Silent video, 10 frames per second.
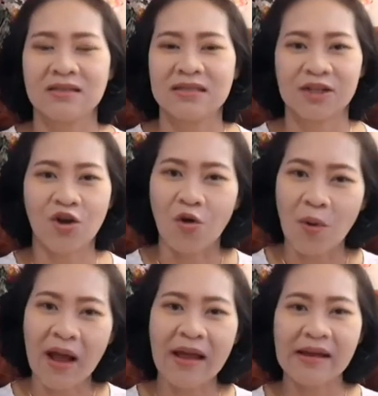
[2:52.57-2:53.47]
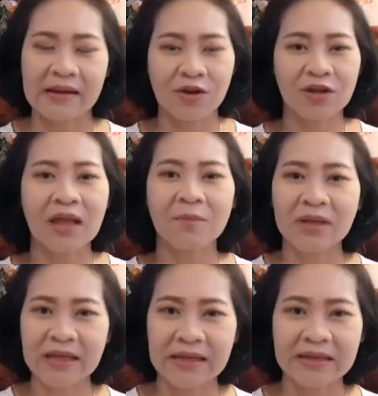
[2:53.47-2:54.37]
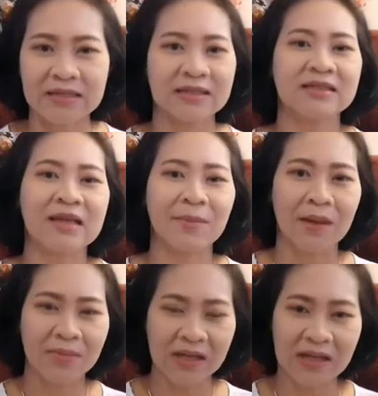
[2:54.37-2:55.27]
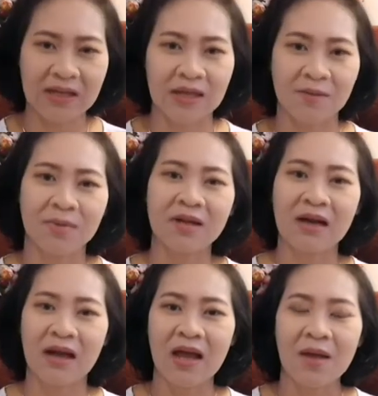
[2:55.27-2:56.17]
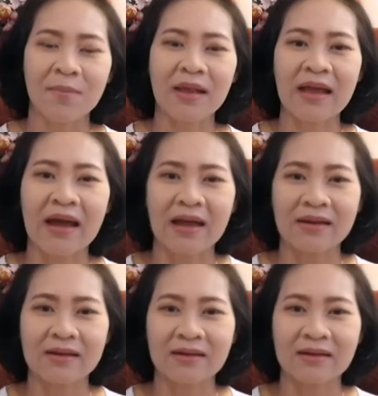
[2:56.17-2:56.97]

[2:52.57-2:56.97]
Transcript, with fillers: จัดของไหว้แล้วก็ทำพิธีเชิญอาจารย์ทำพิธี เพื่อเป็นการ